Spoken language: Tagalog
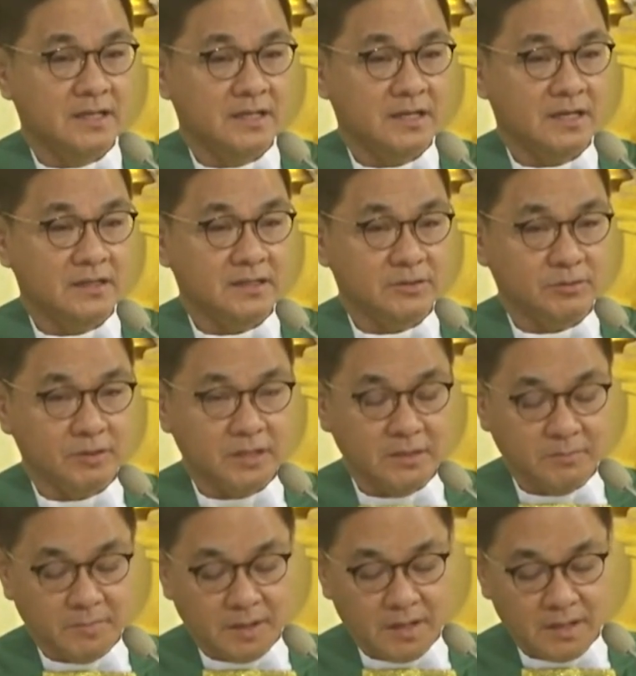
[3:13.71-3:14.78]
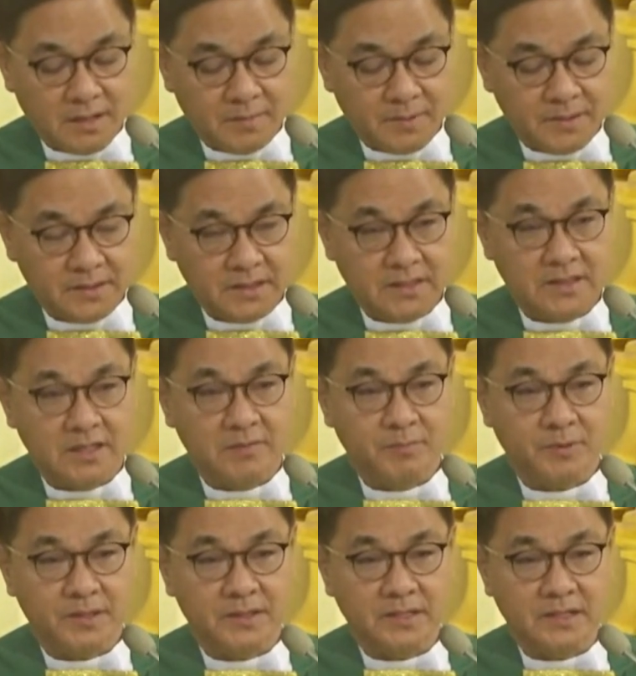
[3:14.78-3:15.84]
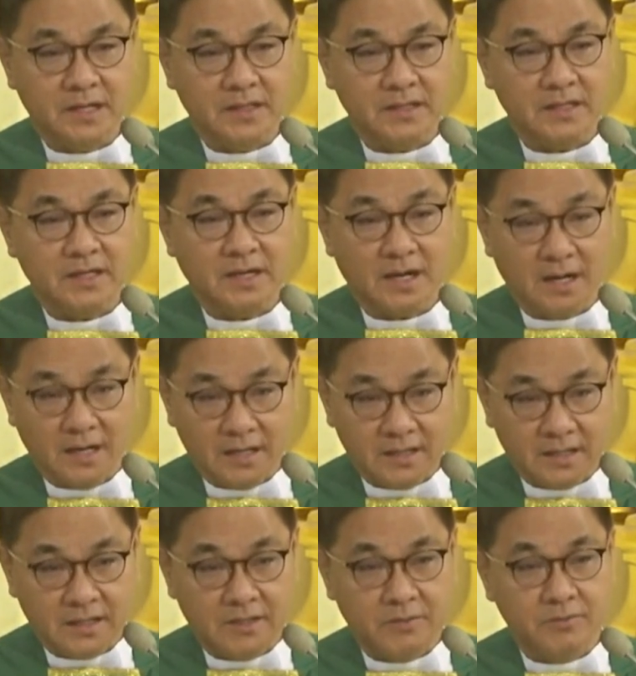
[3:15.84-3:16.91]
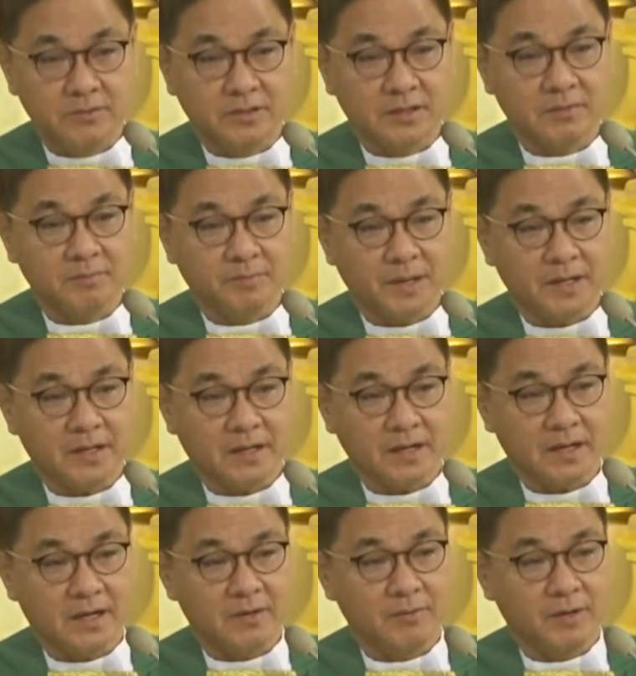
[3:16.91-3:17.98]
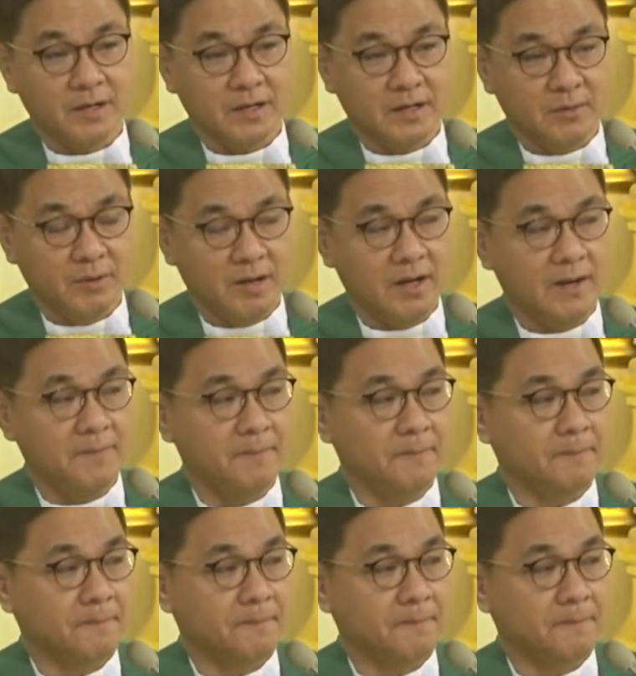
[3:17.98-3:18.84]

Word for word: At ito rin mga kapatid ay pwede nating araw ng pagkakawang gawa